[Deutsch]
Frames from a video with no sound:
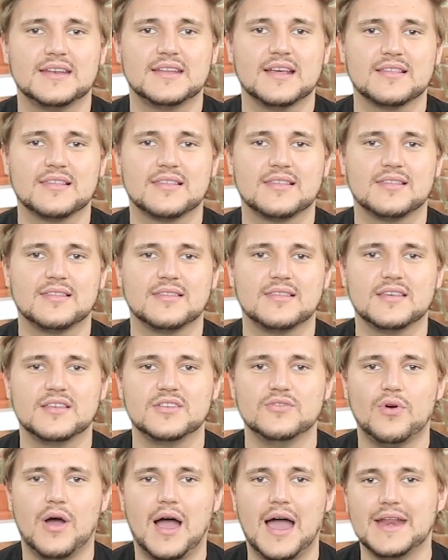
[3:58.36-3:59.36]
das
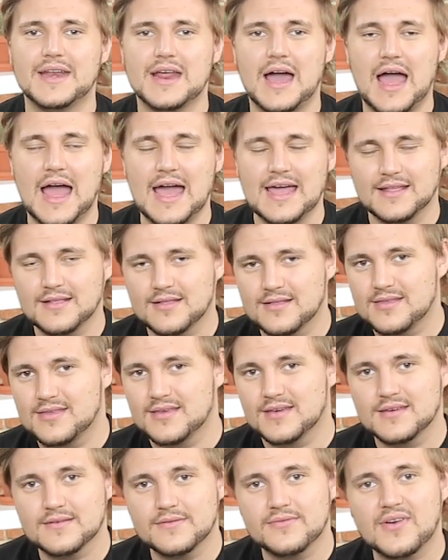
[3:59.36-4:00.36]
sich nur eine
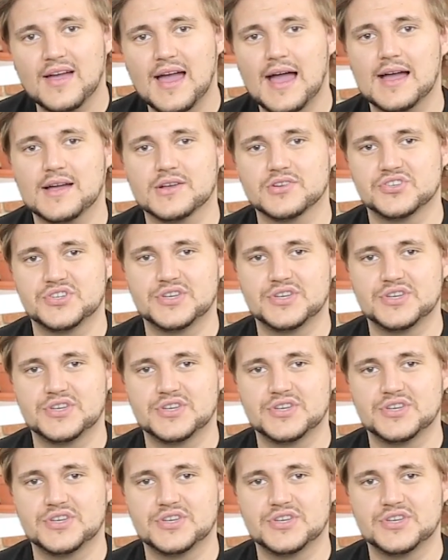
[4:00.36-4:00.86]
einzige Frage